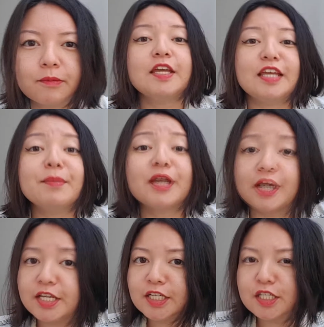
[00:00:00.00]
E a
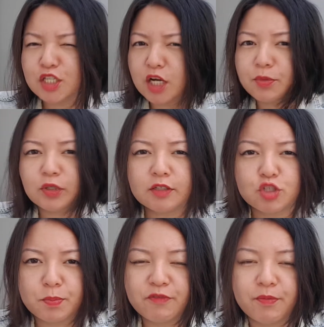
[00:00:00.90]
mecânica desse campeonato
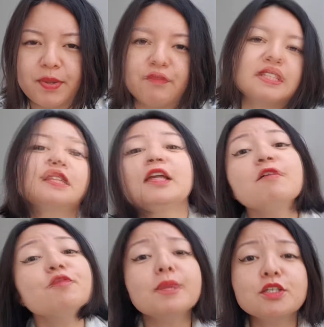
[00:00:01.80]
de PVP vai ser
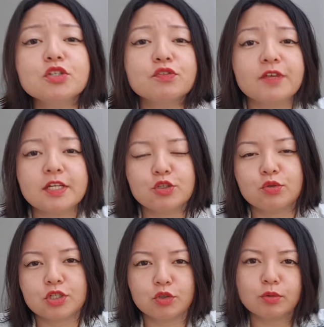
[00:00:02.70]
levemente diferente do
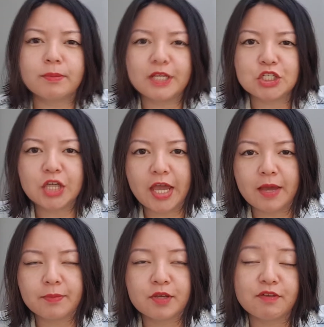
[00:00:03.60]
que normalmente
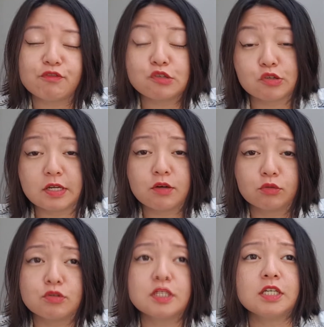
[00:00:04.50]
é, que vai funcionar
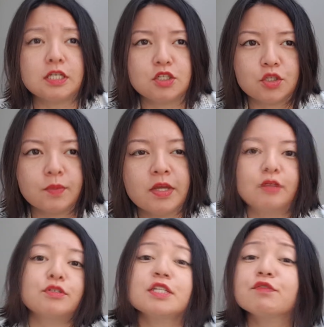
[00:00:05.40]
do seguinte.
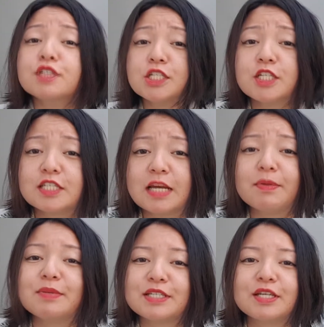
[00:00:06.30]
Não sei se vocês já
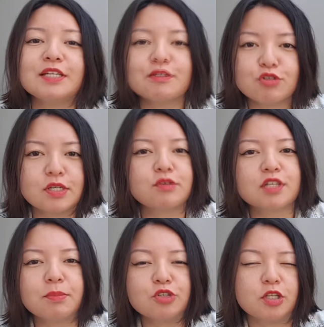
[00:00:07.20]
sabem, mas aqui em São José dos
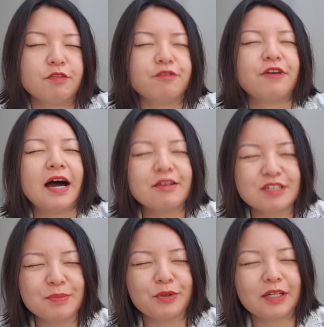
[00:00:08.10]
Campos já teve vários
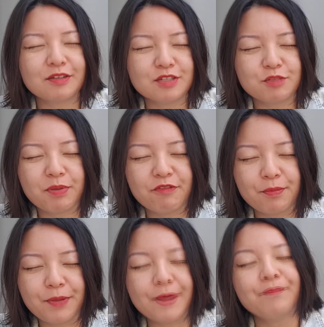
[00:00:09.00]
campeonatos de
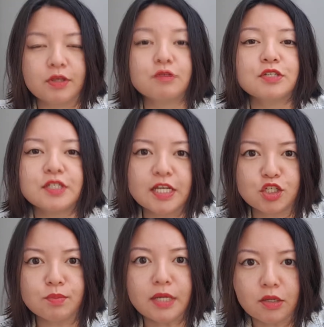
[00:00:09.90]
PVP e os
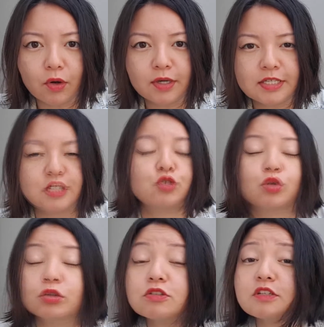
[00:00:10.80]
sete melhores de
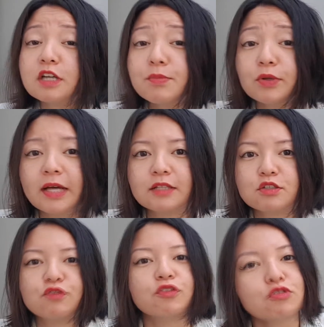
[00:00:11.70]
todos os
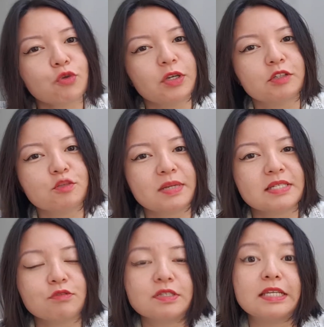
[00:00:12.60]
campeonatos foram escolhidos para
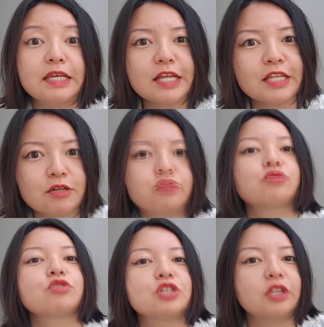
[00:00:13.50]
ser os líderes
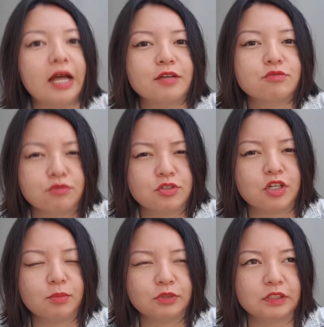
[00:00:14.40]
dos ginásios,
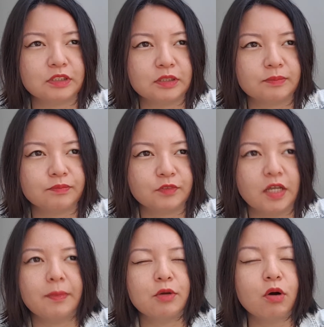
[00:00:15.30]
digamos assim.
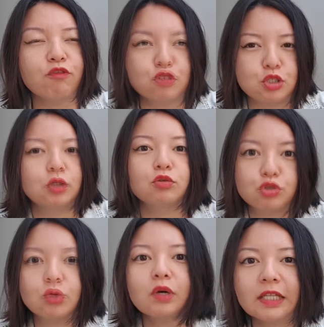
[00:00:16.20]
Sabe, igual funciona no
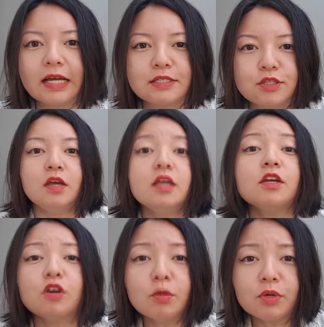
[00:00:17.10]
jogo clássico. E
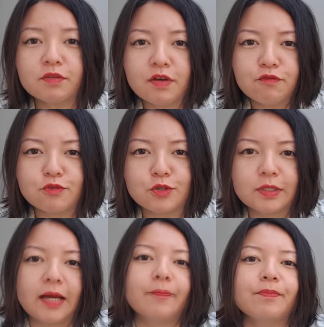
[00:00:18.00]
como que vai
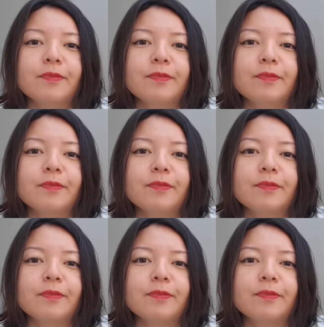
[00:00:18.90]
funcionar?